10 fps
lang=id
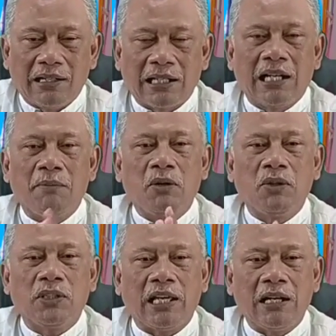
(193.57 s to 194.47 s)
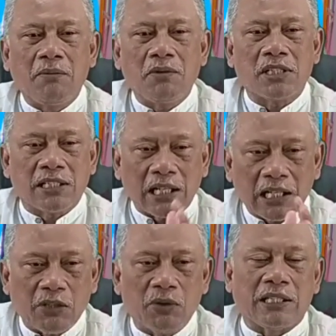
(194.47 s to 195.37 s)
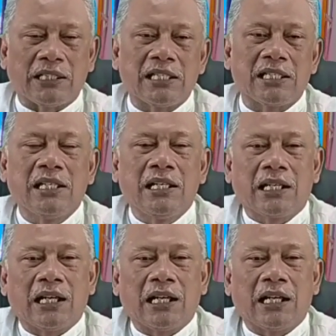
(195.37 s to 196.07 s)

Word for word: Dalam menuntut ilmu secara teoritis,